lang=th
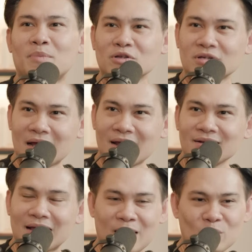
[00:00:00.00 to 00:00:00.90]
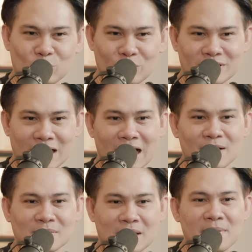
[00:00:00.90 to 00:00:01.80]
เพราะฉะนั้นการลงทุนอสังหา
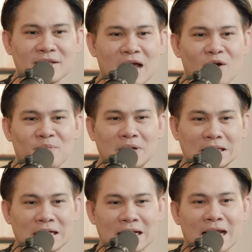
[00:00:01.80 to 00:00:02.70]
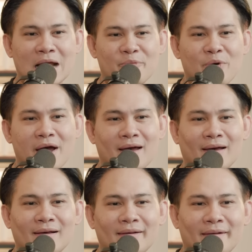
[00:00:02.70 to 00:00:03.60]
ริมทรัพย์ให้เช่าผึ่งถึงแนะนำว่า
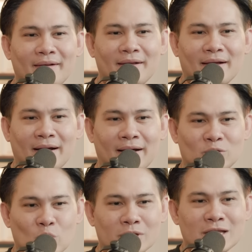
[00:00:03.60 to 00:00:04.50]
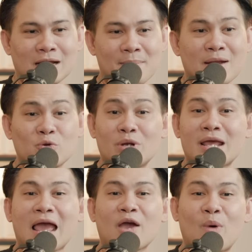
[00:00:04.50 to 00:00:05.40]
ตัวที่สามารถดูได้
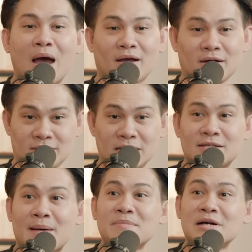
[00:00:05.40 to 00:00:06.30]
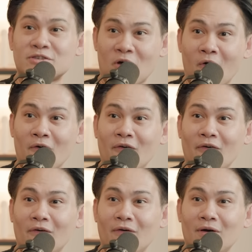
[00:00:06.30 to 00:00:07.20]
ง่ายกว่าก็คือสินทรัพย์มือสอง
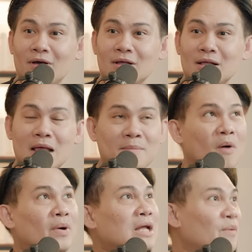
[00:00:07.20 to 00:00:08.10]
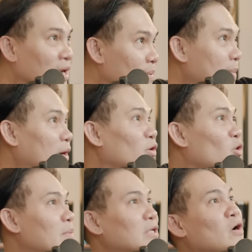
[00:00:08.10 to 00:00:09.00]
เพราะว่าถ้าวันนี้มันเป็นคอนโด
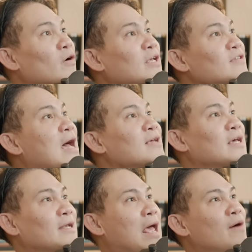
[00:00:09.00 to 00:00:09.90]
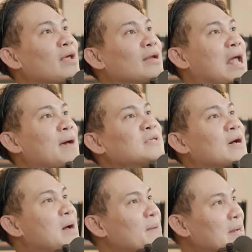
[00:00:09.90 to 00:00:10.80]
มือสองที่สร้างเสร็จแล้วเนี่ยน้ำ
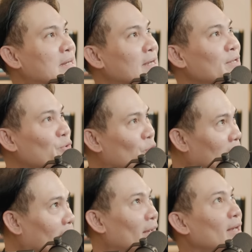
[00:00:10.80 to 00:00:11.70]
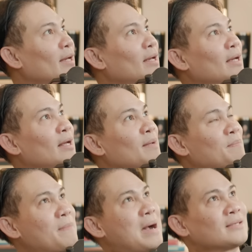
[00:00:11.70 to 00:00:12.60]
สามารถไปเดินดูเลย
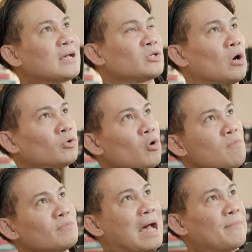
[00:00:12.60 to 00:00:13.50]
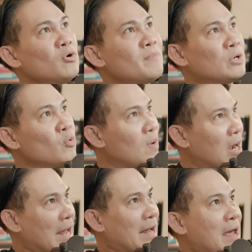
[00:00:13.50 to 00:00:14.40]
ประมาณสักสองทุ่มสามทุ่มมาดูว่า
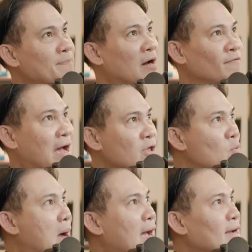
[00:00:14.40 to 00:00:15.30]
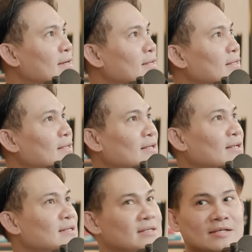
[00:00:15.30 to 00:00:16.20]
ใครรเปิดไฟอยู่บ้าง
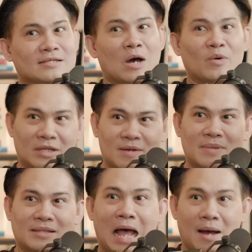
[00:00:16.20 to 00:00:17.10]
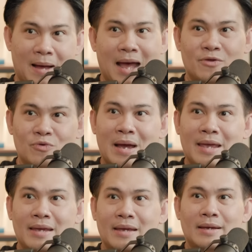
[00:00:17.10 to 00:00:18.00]
เสาร์อาทิตย์มีตากผ้าอยู่ไหม
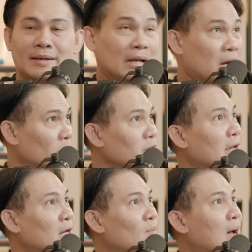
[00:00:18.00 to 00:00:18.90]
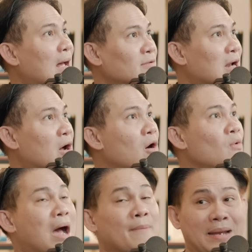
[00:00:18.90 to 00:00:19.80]
แล้วเราจะเห็นแล้วว่าอัตราห้อง
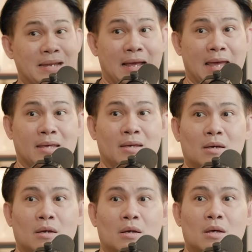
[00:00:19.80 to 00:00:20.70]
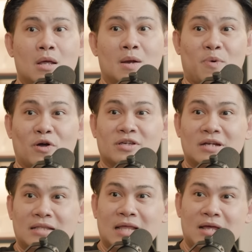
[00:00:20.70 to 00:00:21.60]
ว่างเป็นยังไงเพราะฉะ
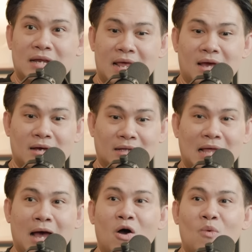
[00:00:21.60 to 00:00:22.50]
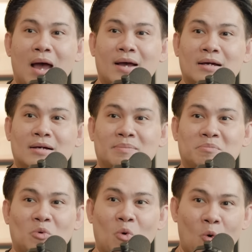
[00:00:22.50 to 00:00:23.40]
นั้นถ้าอันนี้คืออัตราห้องว่างคือ
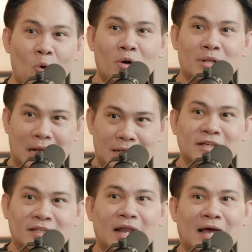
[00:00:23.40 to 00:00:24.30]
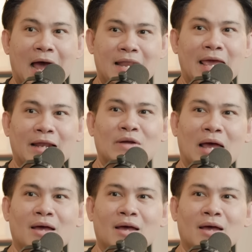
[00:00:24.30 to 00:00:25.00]
โอ้โหอันนี้จินตนาการเองแล้ว